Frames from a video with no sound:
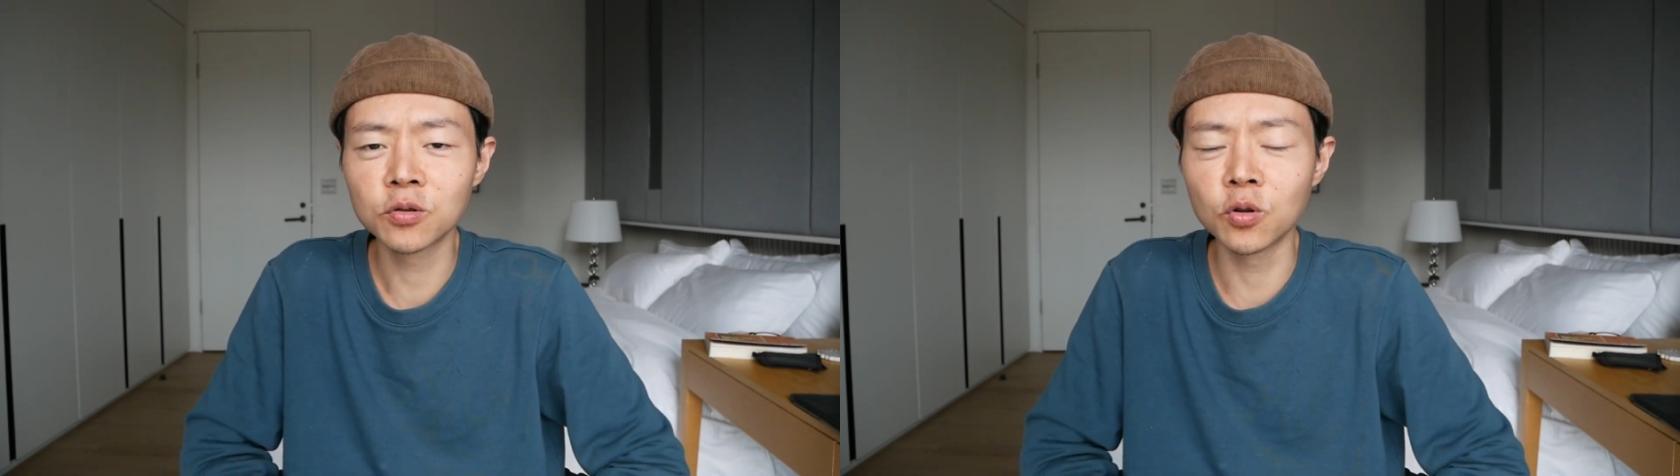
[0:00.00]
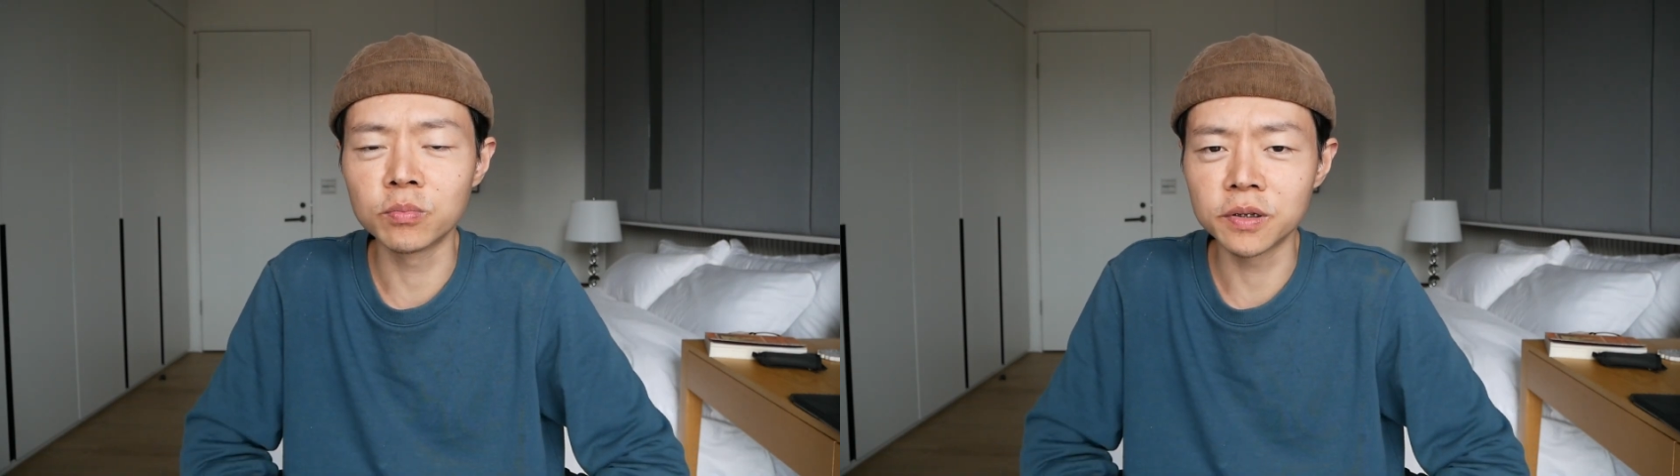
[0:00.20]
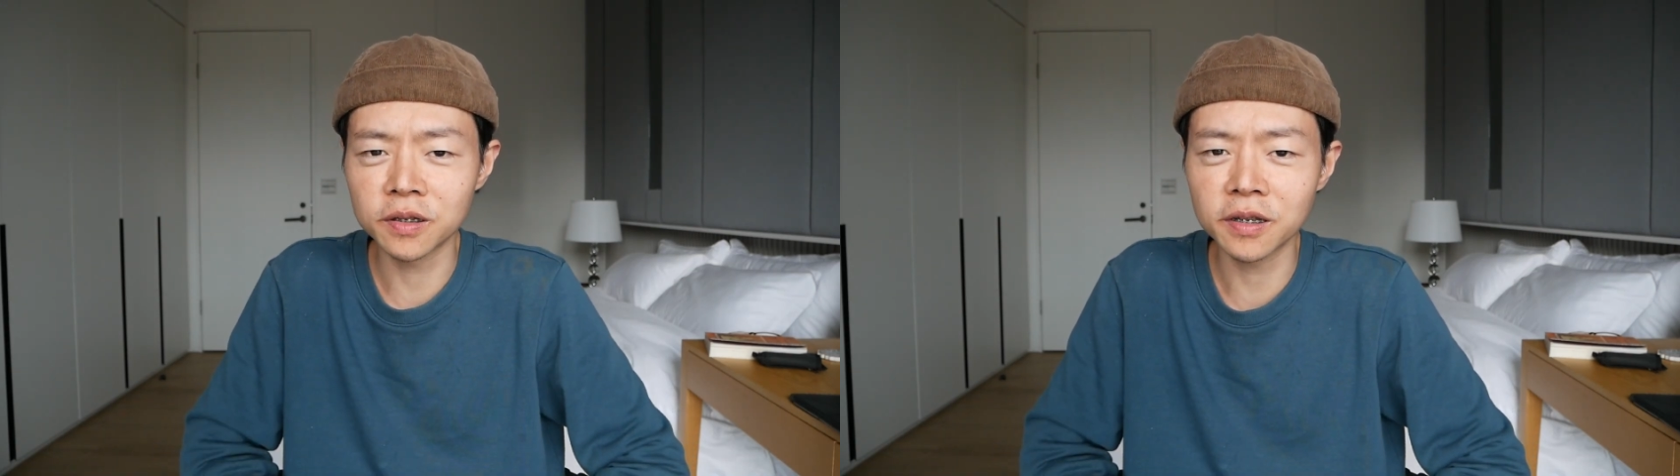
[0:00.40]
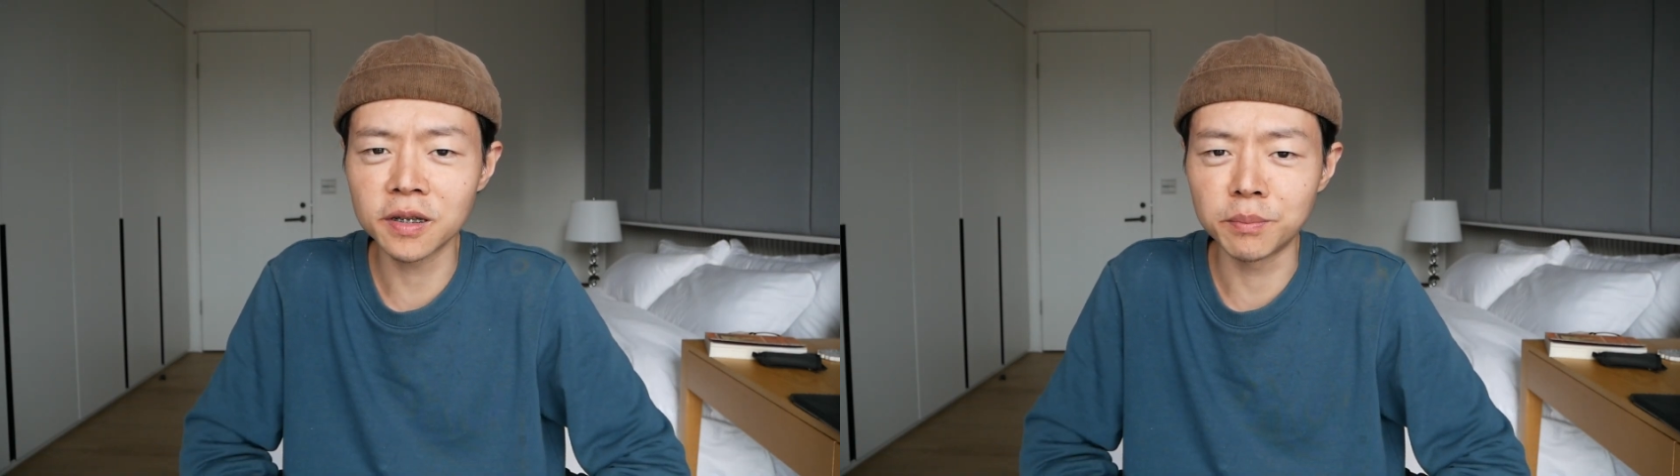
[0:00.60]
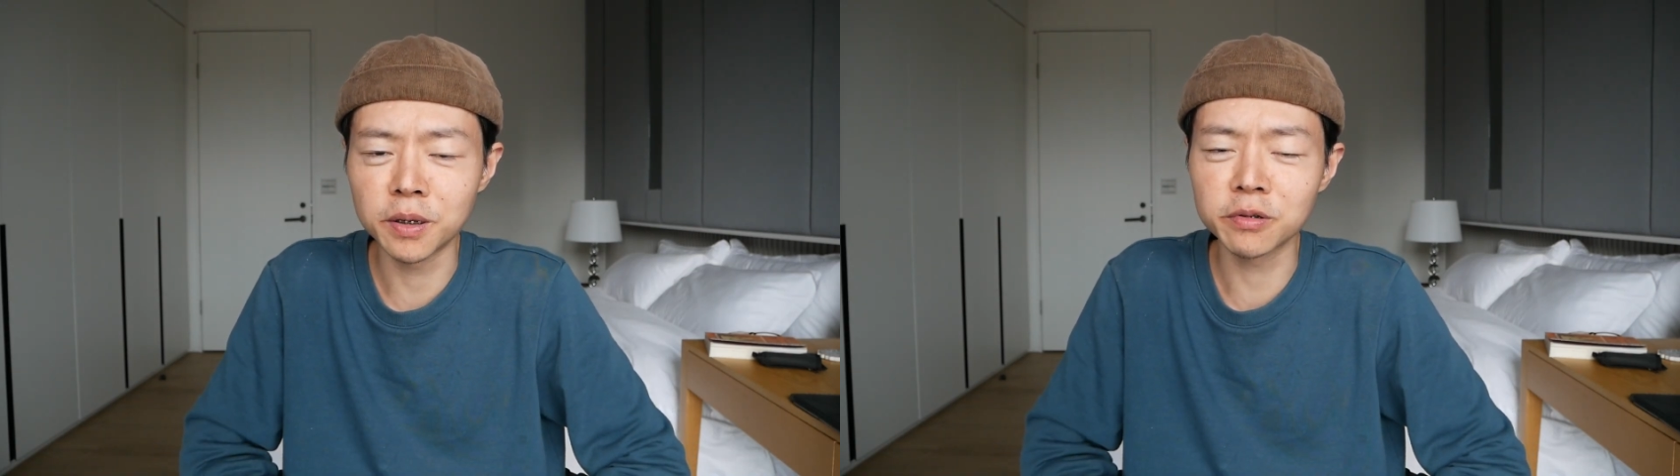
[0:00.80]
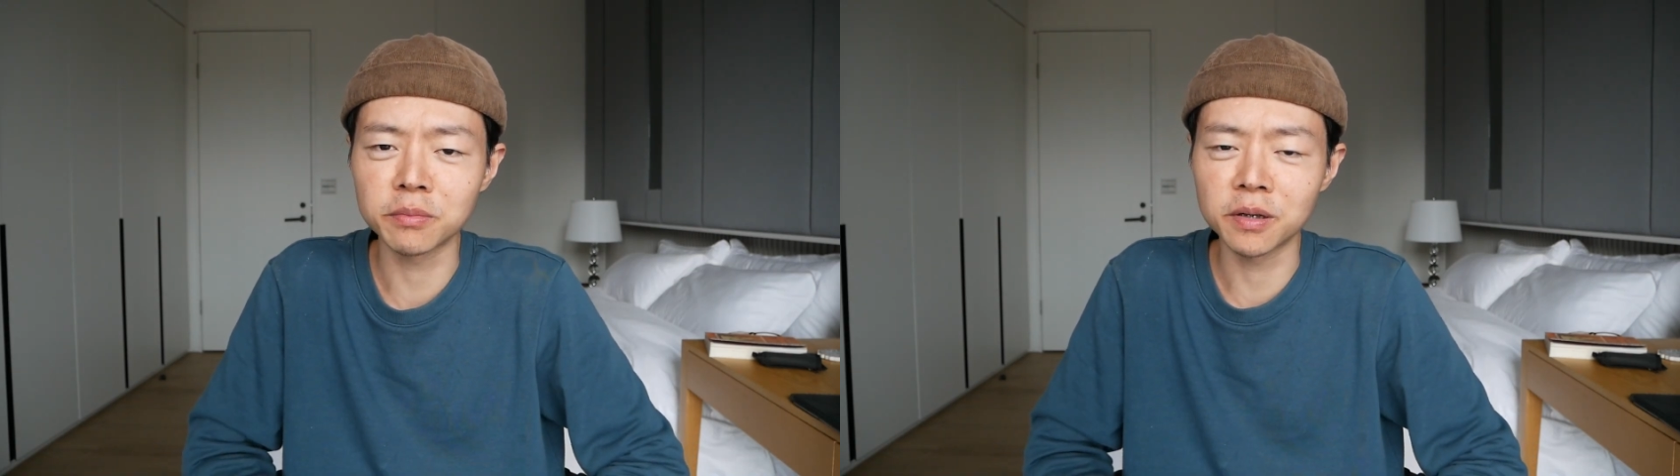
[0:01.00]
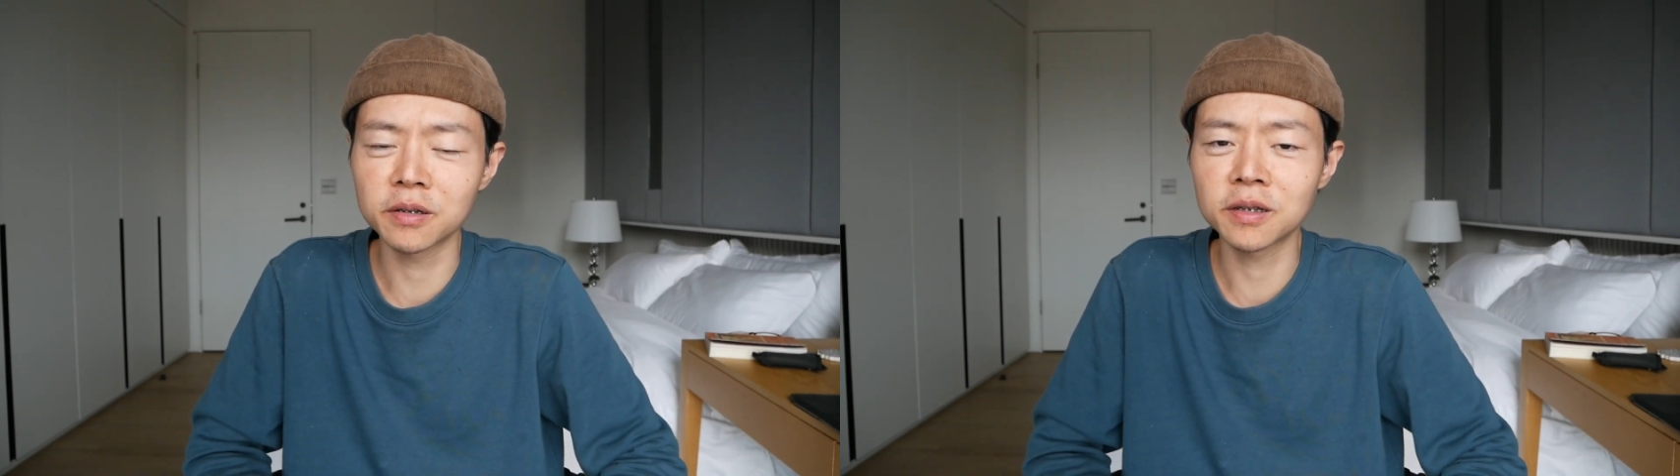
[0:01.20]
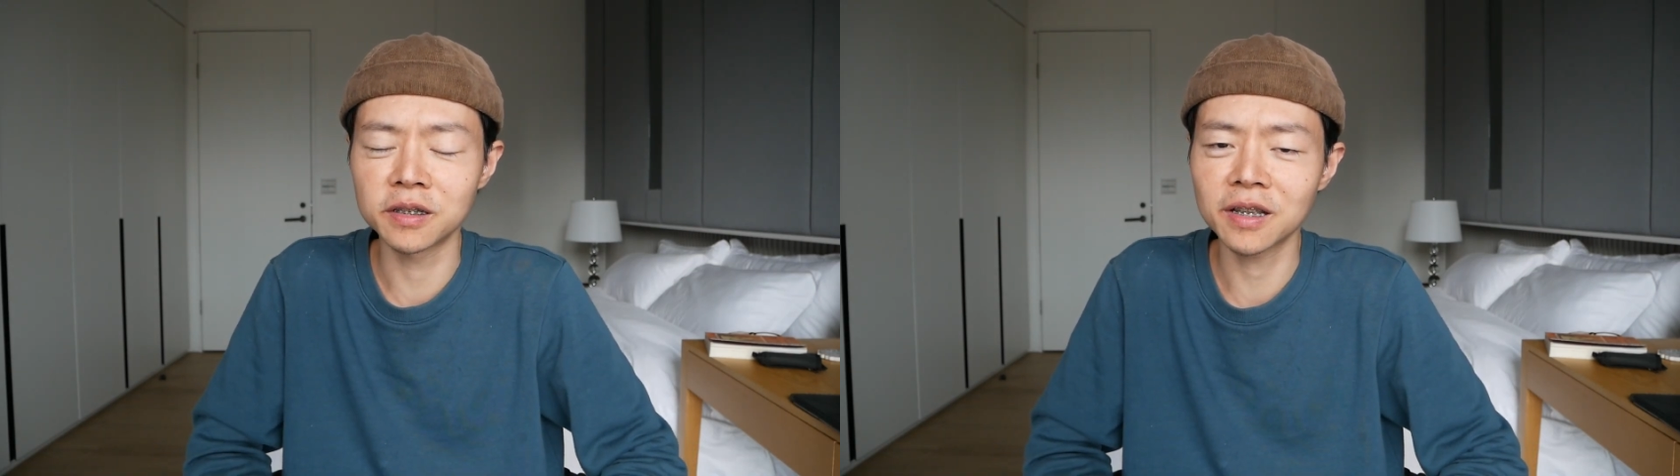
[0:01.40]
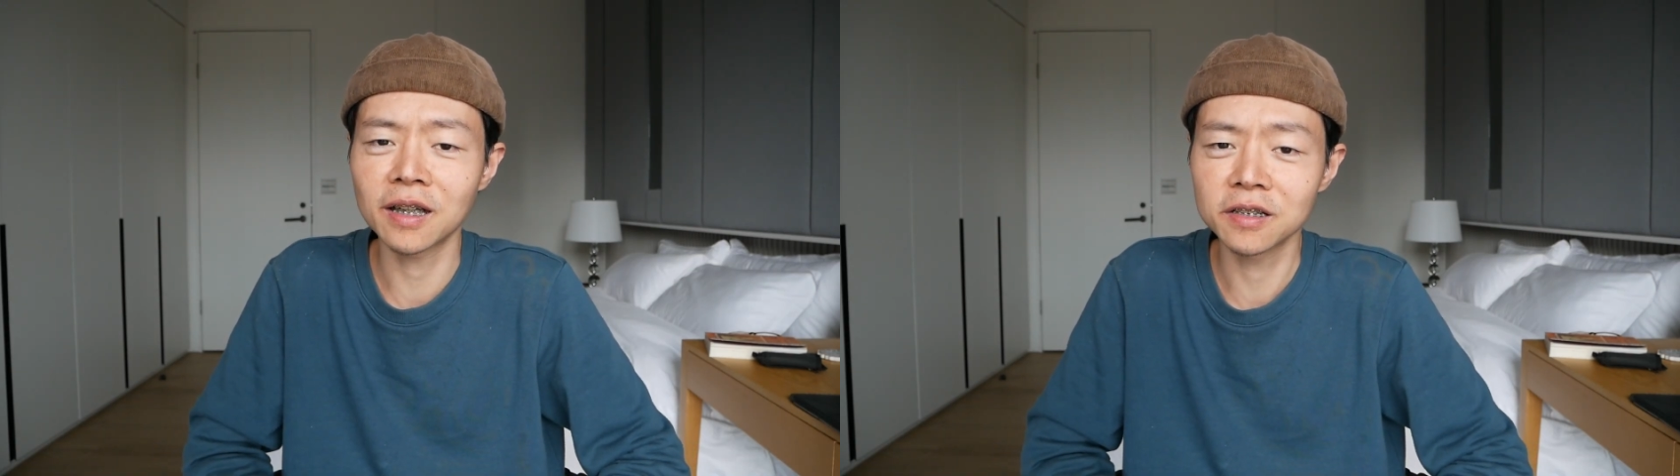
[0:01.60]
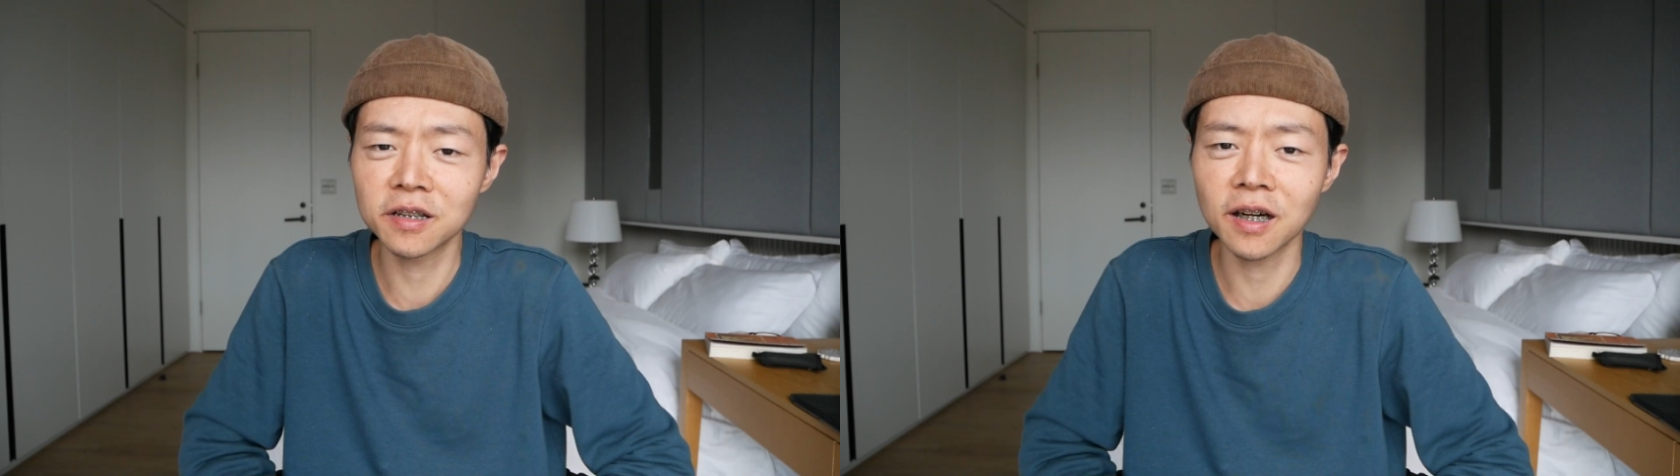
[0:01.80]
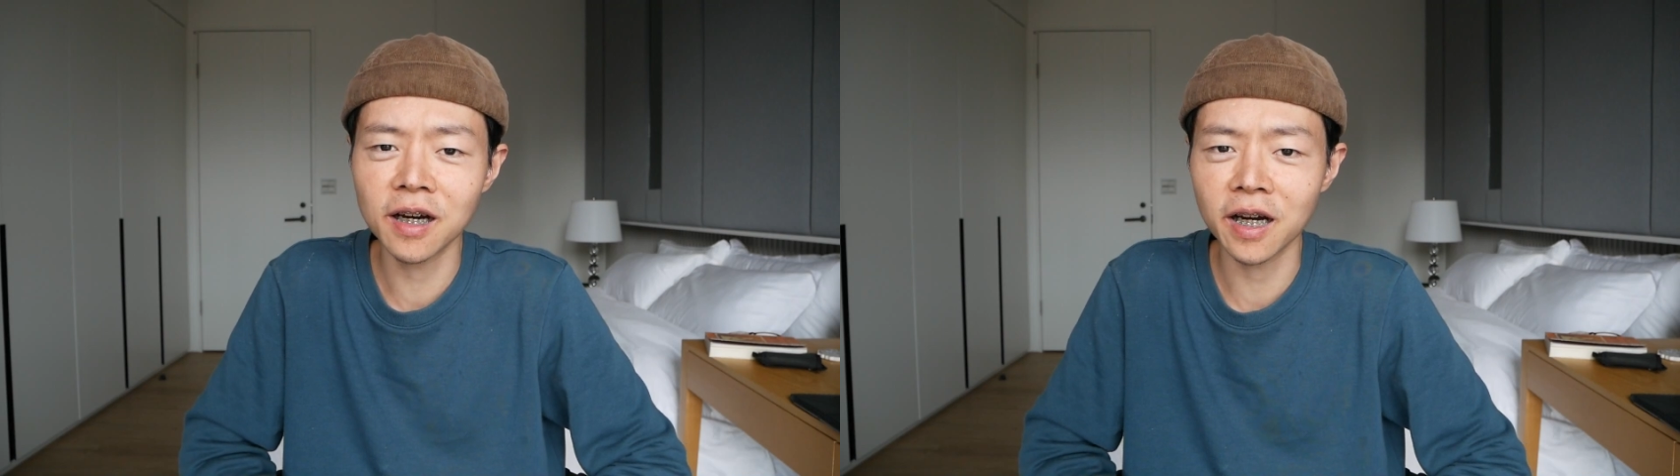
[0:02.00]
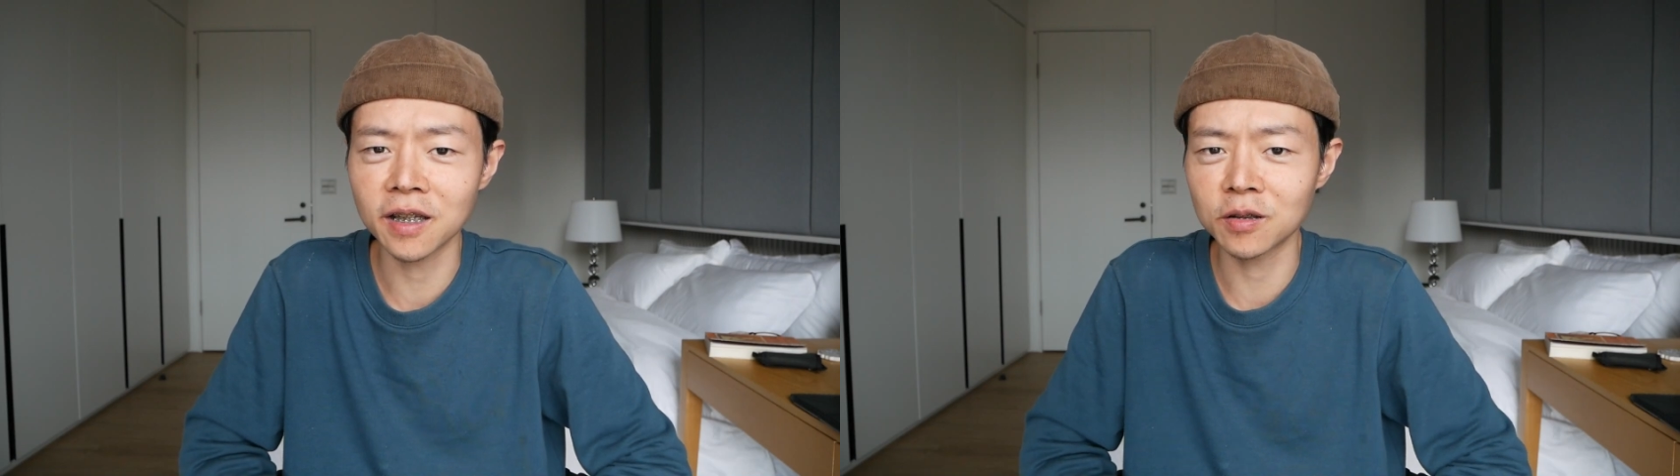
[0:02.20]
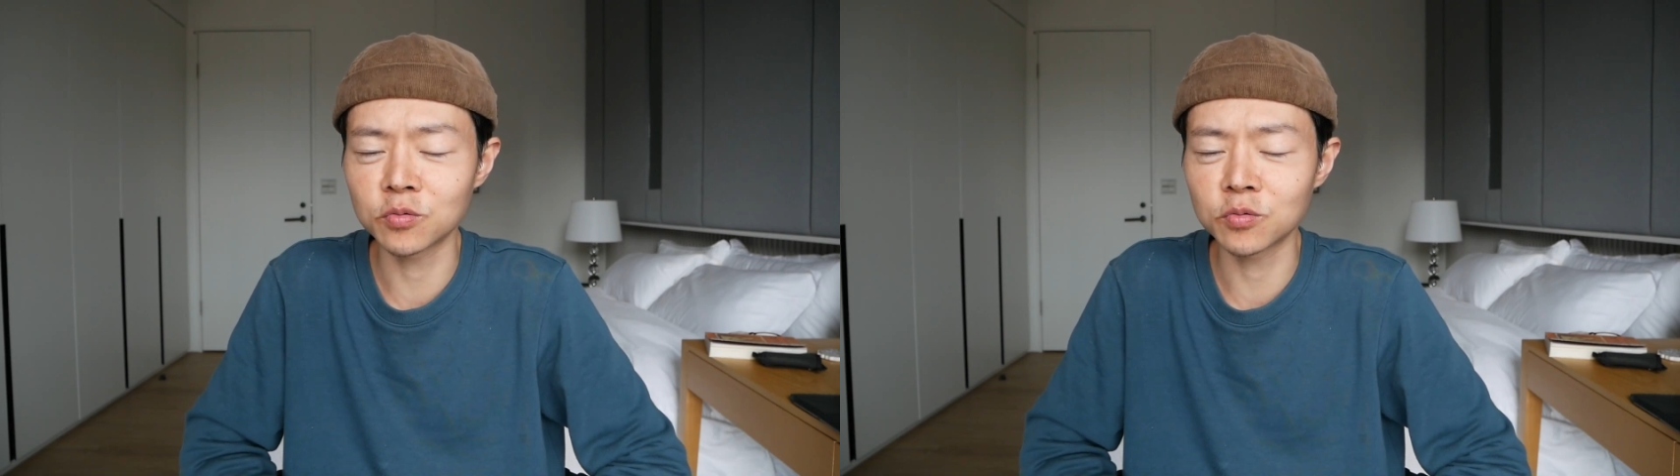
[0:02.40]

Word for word: 对我们的身体没有什么很大的伤害了。